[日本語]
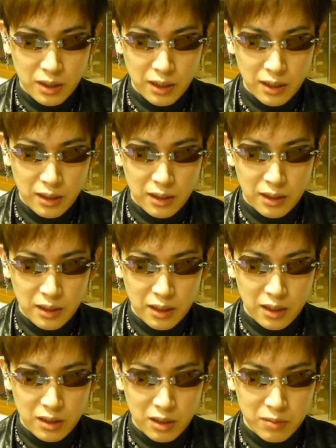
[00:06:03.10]
ういった、
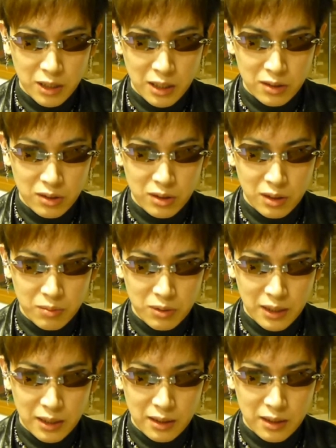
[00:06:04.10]
えー、カスタムや
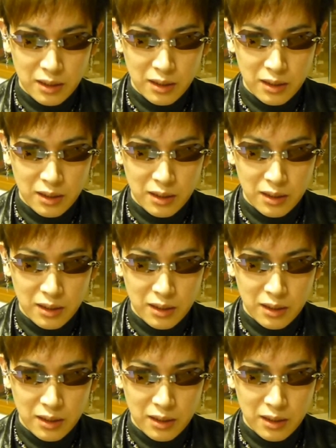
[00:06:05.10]
チューンナップは、